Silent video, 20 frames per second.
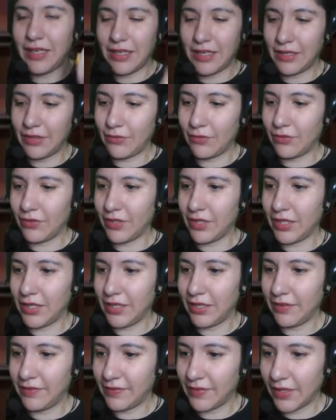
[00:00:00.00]
a
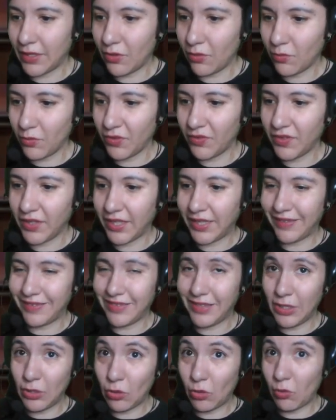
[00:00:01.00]
donde está como este
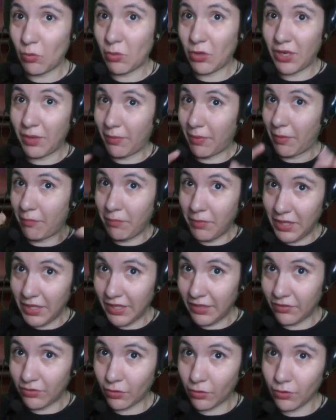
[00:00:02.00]
castillo como que
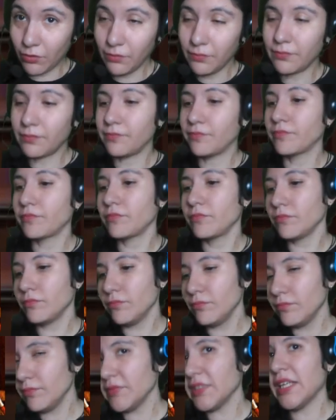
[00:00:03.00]
vampiresco.
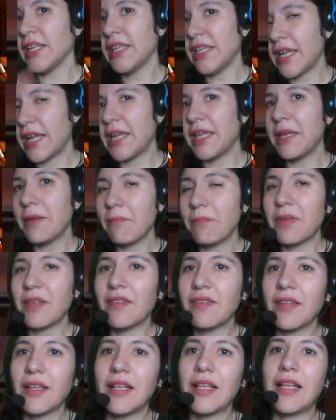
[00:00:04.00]
Y ahí
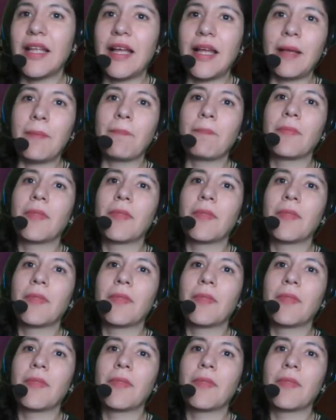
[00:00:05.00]
empieza la